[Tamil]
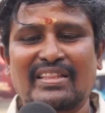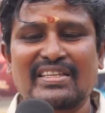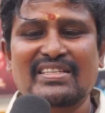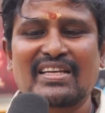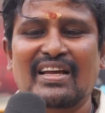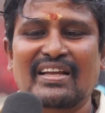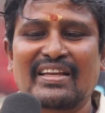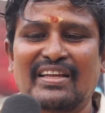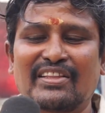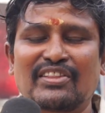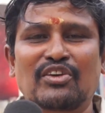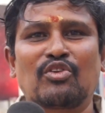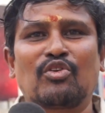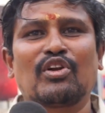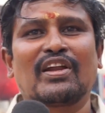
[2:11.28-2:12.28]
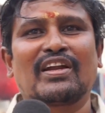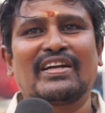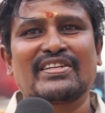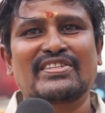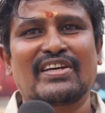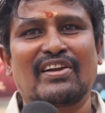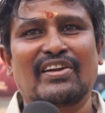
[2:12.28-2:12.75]
கார்த்தி சாருக்கு எந்த ரோலில்
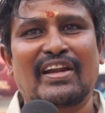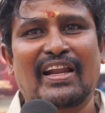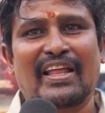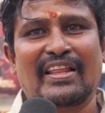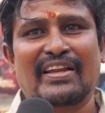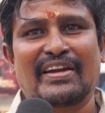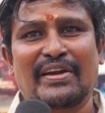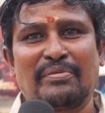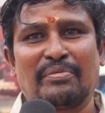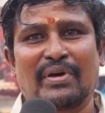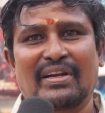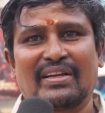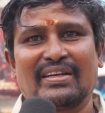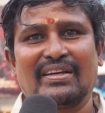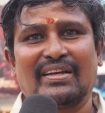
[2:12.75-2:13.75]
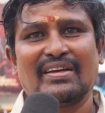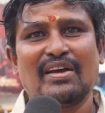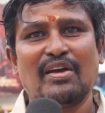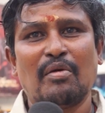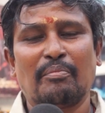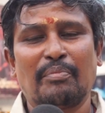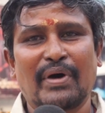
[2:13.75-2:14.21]
நடித்தாலும் நல்லா தான் நடிப்பார்
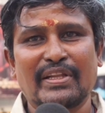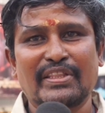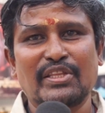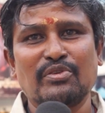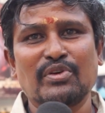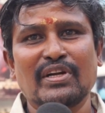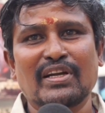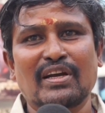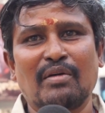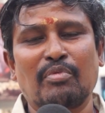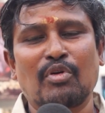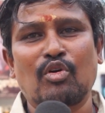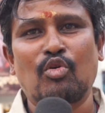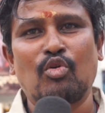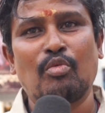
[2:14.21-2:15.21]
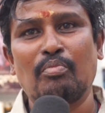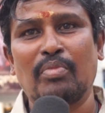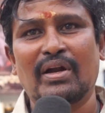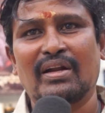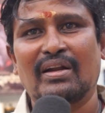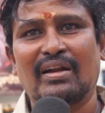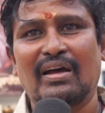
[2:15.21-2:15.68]
பருத்திவரனுக்கு அப்புறம்
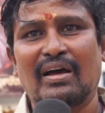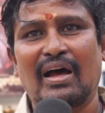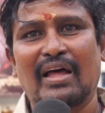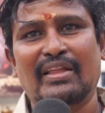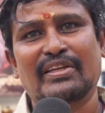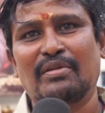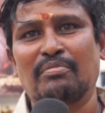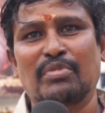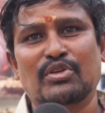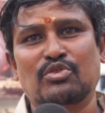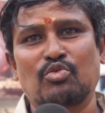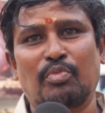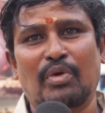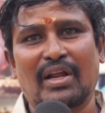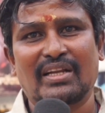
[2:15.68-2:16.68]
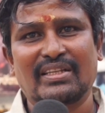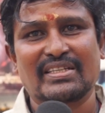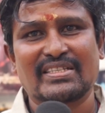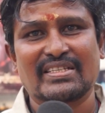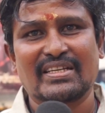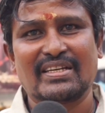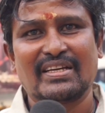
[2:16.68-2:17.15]
கொம்பன் அது ரொம்ப சூப்பராக
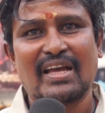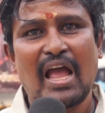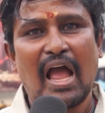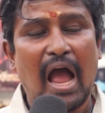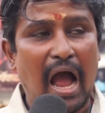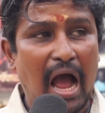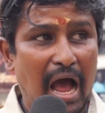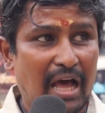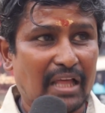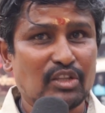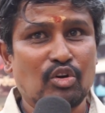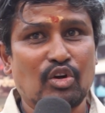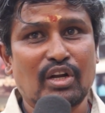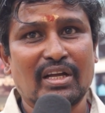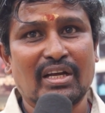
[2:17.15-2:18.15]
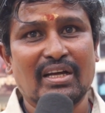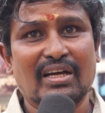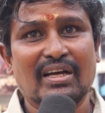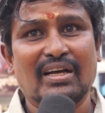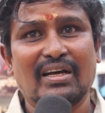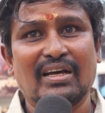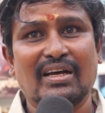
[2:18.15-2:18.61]
இருந்துச்சு அதோட
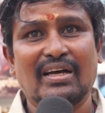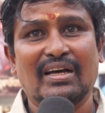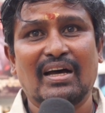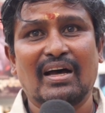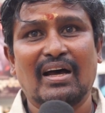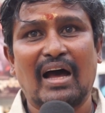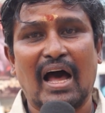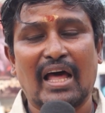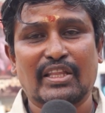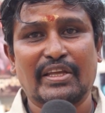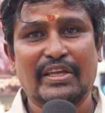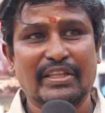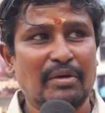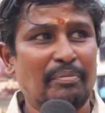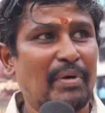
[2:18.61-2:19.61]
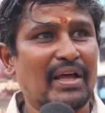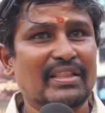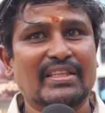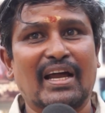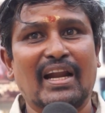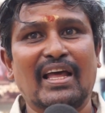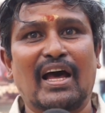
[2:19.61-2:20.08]
அதை இதை
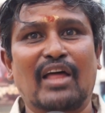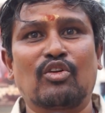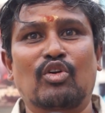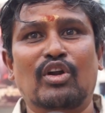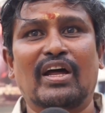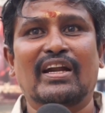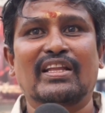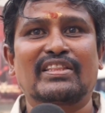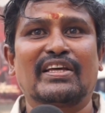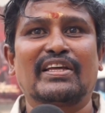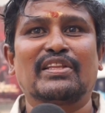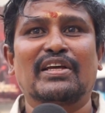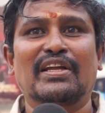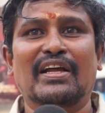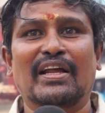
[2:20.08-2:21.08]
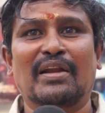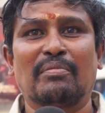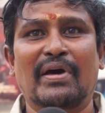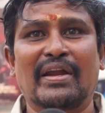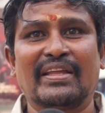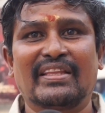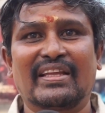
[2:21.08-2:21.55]
பார்த்தாலே அதோட அடுத்த இதுங்கிற
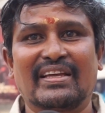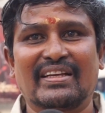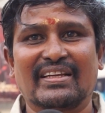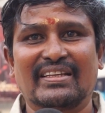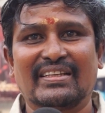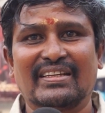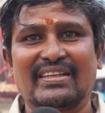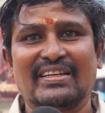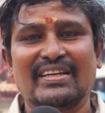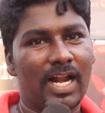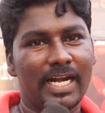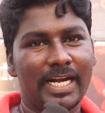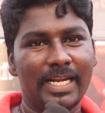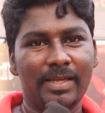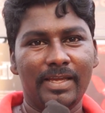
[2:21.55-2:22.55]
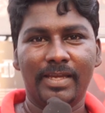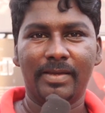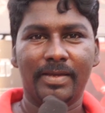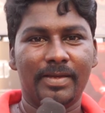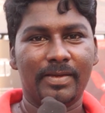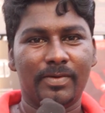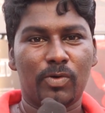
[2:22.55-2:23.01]
மாதிரி தான் இருக்குது ஆல்ரெடி
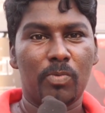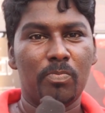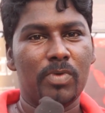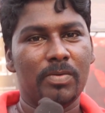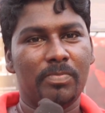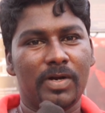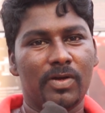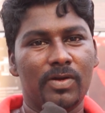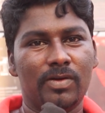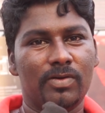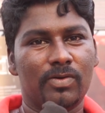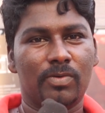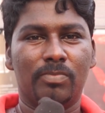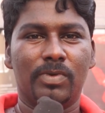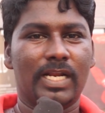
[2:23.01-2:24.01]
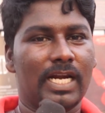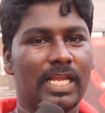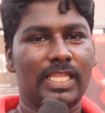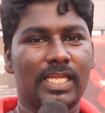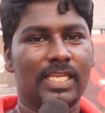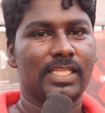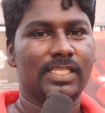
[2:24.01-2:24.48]
கொம்பன் படம் ரொம்ப நல்லா
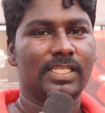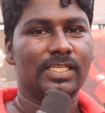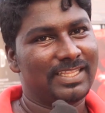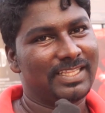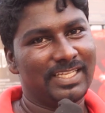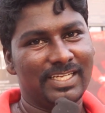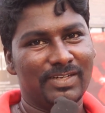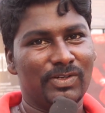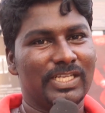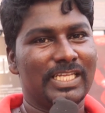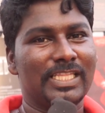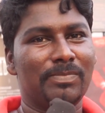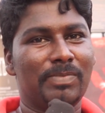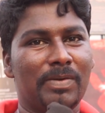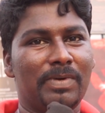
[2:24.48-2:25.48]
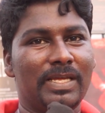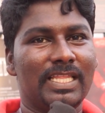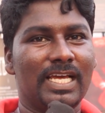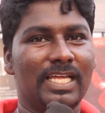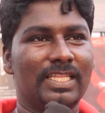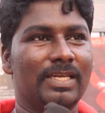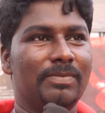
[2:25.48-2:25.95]
தான் இருந்தது இந்த ஒரு எதிர்பார்ப்புலே
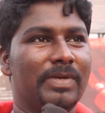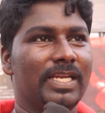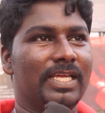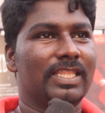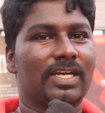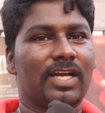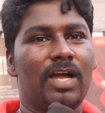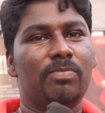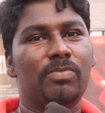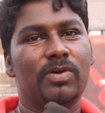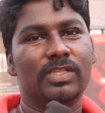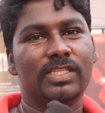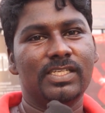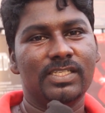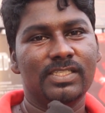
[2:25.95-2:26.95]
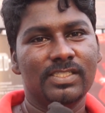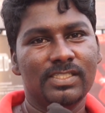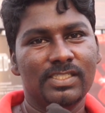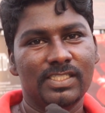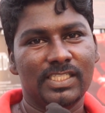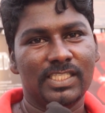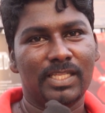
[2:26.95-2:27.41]
தான் அதேமாரி அந்த காம்போ வந்து
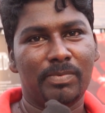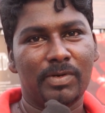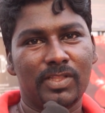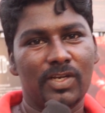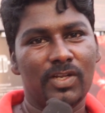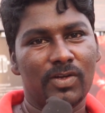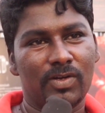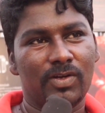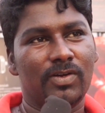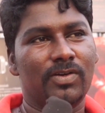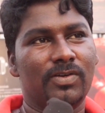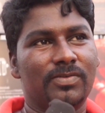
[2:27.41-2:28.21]
இந்த படத்துலையும்